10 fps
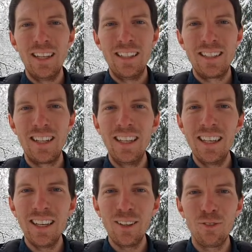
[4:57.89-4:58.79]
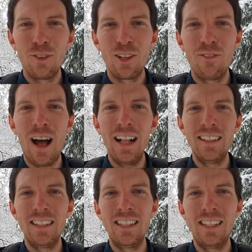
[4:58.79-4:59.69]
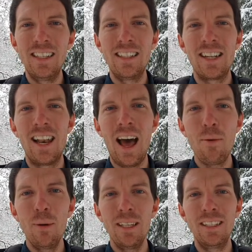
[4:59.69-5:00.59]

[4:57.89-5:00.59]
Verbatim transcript: das Licht der Welt in dein Leben,